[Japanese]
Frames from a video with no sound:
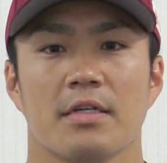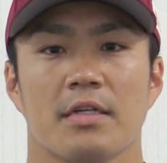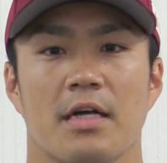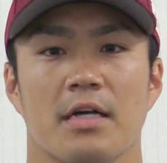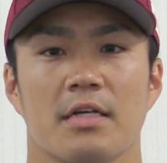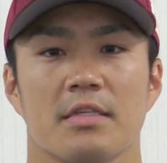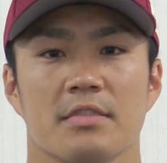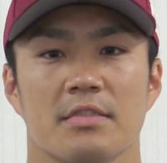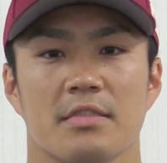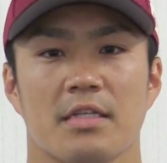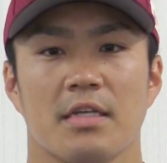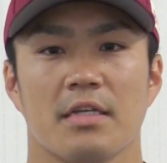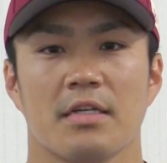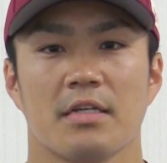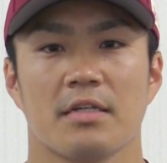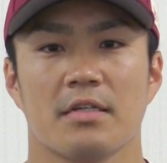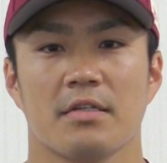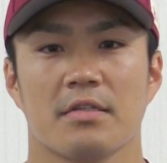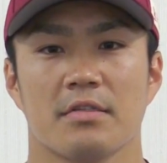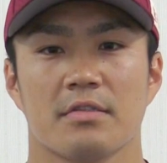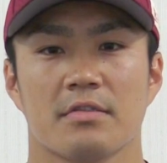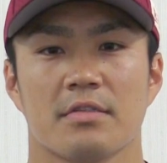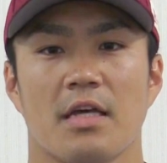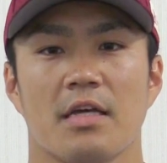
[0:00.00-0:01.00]
感
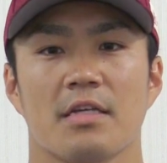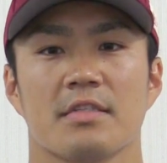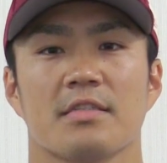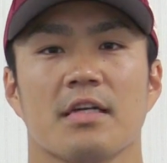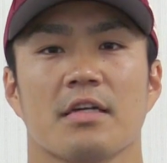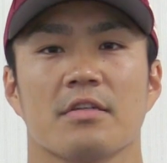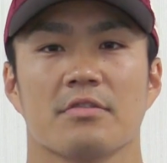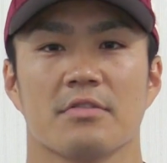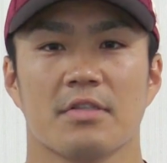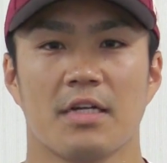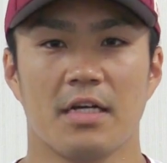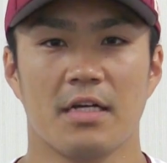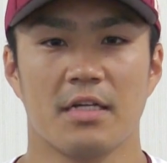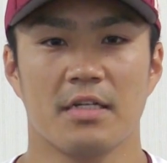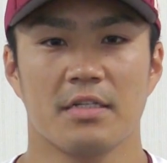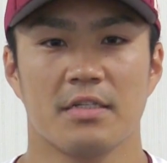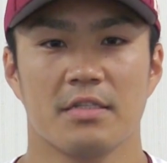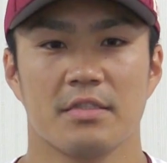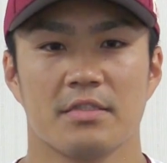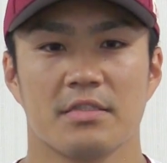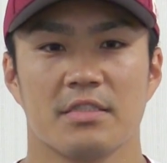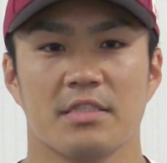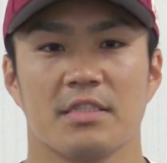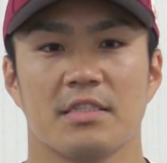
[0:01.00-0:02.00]
染対策が
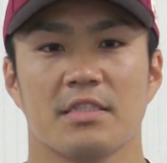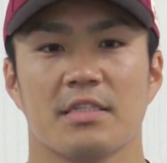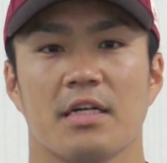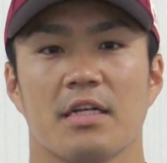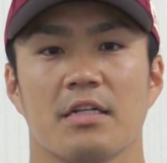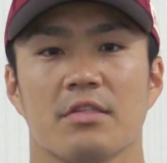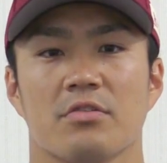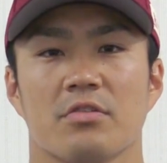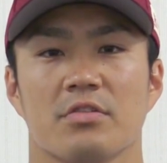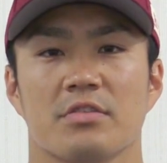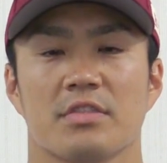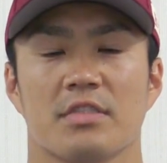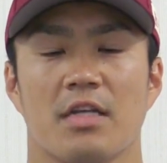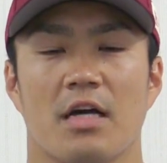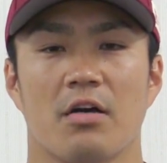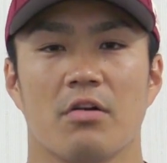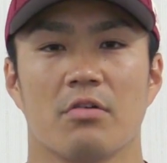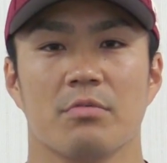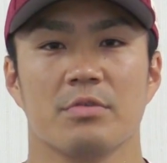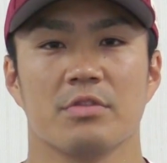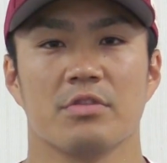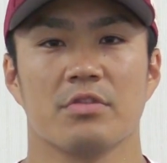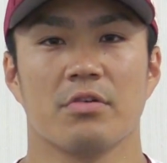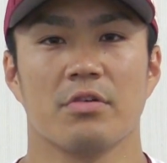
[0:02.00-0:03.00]
しっかりとした
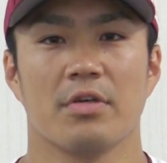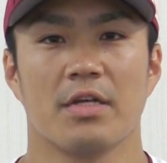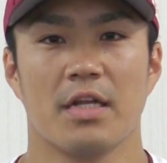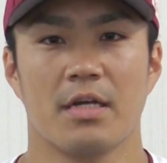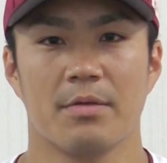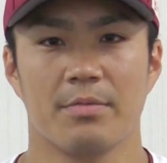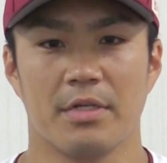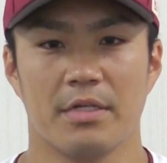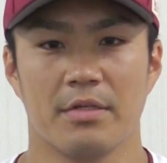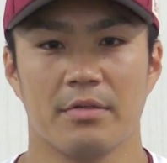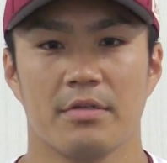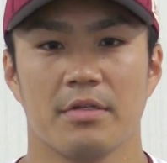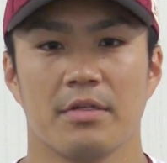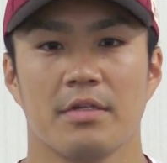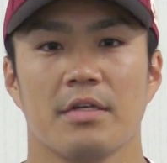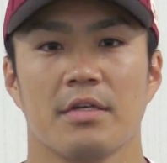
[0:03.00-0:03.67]
お店を選び